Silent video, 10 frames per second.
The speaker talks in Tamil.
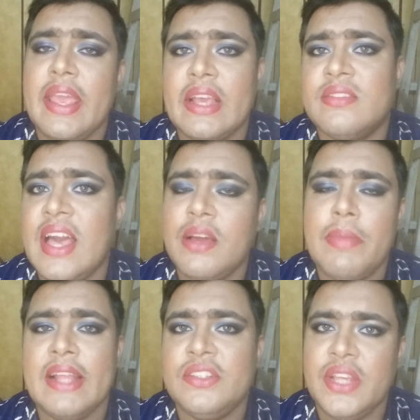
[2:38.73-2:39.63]
எக்ஸாக்ட்
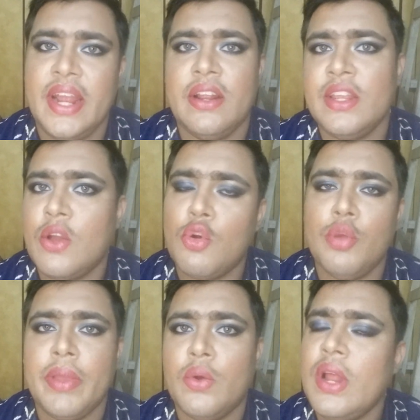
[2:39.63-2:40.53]
மேட்ச் ஷேடை நீங்கள்
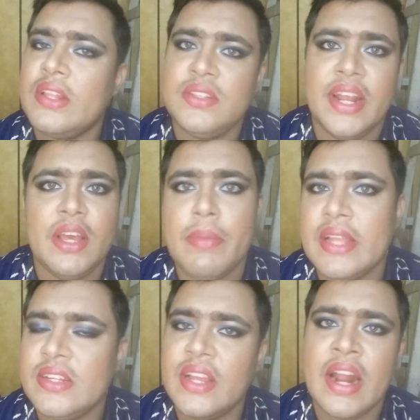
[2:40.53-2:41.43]
கொண்டு போய் கூட அந்த ஷேடுக்கு
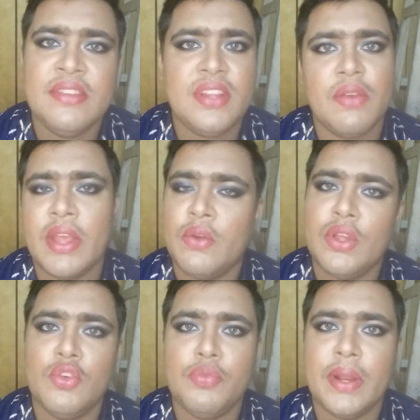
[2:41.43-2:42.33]
மேட்சை நீங்கள் கன்சிலர் வாங்கி
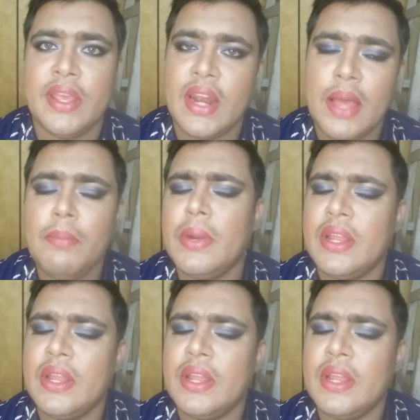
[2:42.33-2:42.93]
கூட யூஸ் பண்ணிக்கலாம்